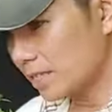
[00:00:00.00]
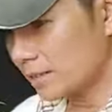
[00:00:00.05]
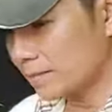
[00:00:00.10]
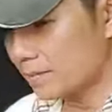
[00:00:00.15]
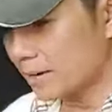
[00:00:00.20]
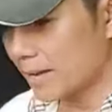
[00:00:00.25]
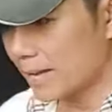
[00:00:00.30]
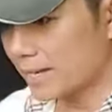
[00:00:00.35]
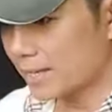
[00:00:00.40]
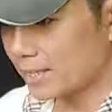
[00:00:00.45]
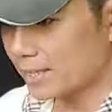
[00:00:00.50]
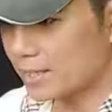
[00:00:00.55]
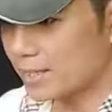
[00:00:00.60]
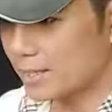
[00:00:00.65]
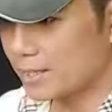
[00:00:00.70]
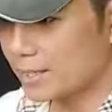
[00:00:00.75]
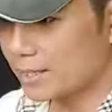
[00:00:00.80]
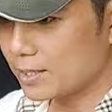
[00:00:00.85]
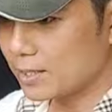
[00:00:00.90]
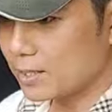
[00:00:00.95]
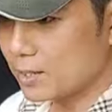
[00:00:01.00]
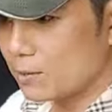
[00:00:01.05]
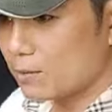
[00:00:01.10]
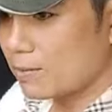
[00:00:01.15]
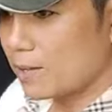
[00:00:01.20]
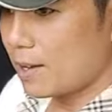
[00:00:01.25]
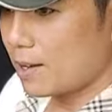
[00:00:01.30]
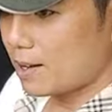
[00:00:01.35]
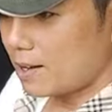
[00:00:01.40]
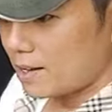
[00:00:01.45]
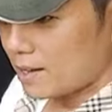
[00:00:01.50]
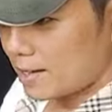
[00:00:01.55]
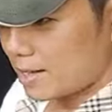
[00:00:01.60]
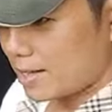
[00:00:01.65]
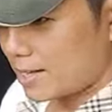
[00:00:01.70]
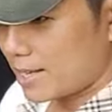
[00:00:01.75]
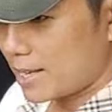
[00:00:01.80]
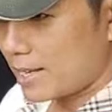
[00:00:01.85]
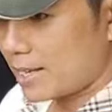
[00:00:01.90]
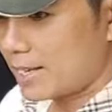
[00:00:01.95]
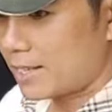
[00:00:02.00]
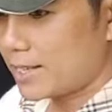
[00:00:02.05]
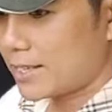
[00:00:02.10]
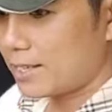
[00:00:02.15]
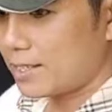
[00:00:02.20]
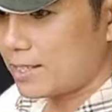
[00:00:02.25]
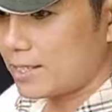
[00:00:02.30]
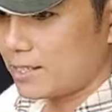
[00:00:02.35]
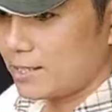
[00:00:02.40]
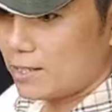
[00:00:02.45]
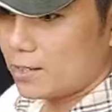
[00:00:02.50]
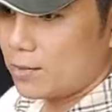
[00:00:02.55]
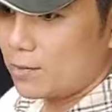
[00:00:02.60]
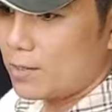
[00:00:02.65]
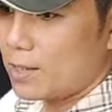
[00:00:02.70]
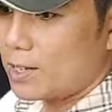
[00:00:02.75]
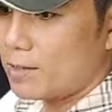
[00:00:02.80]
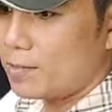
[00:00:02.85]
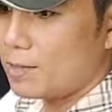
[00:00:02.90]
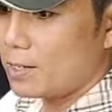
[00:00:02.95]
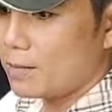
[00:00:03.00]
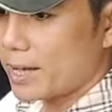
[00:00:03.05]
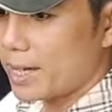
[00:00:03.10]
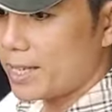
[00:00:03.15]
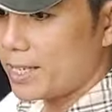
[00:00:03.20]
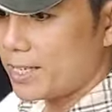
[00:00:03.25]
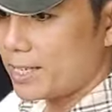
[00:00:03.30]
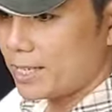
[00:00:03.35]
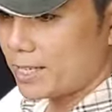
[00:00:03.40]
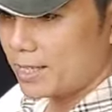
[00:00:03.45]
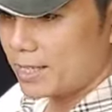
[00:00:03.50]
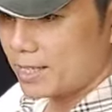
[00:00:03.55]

thêm lại ờ, chốt nhỏ đây nha chốt lớn 17